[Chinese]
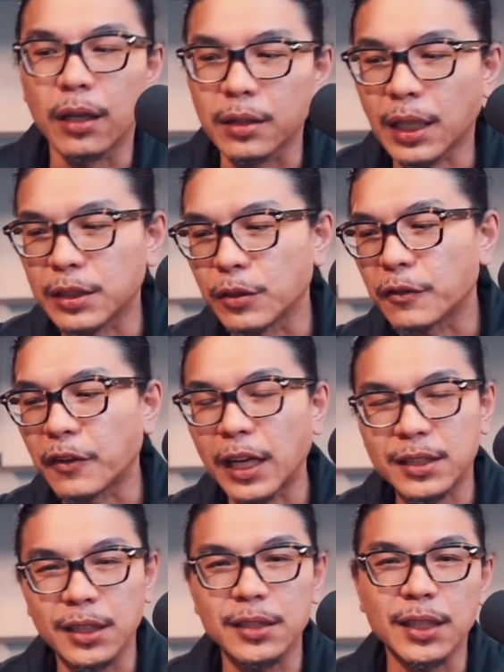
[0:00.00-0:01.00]
它就发
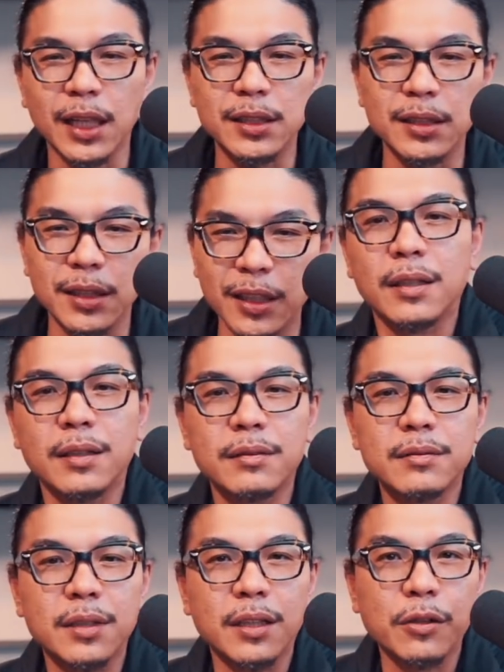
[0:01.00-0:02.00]
生在这个
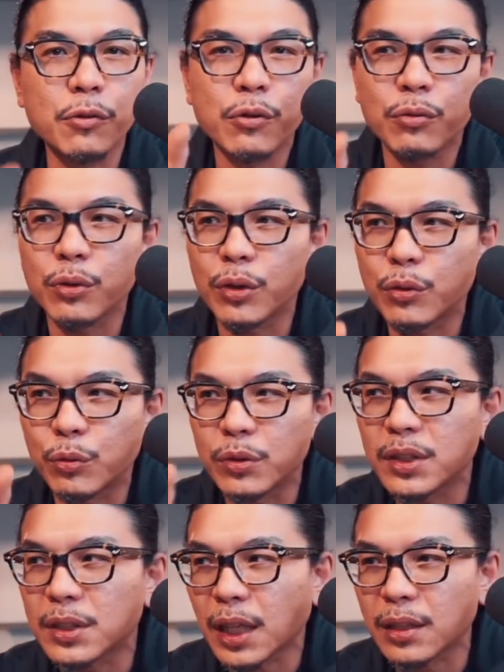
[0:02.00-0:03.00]
这个孕育古印
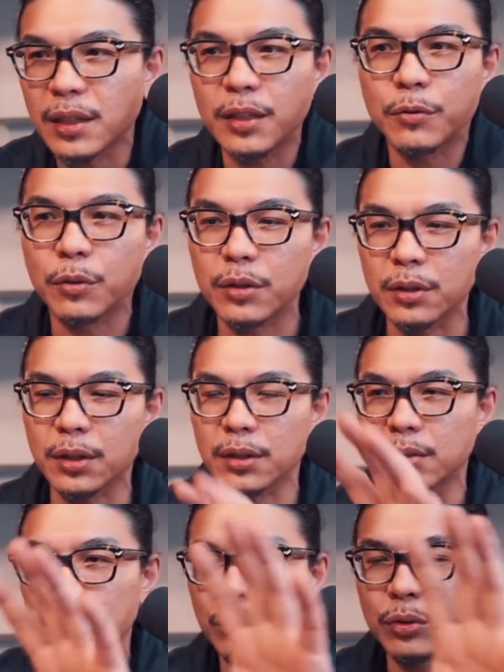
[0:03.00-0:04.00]
加帝国的这个
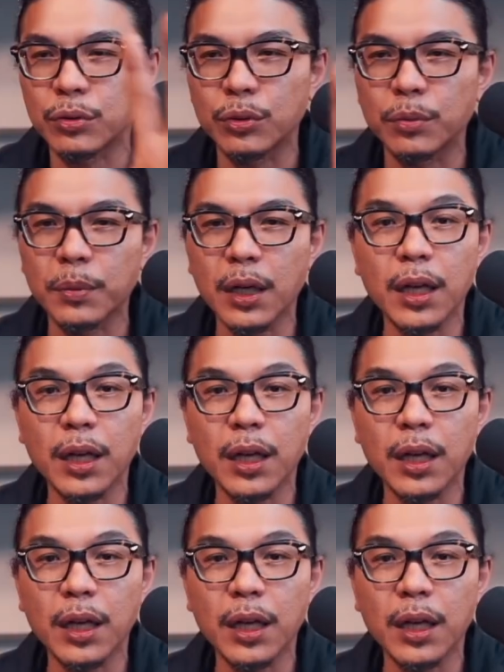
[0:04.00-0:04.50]
区域嘛。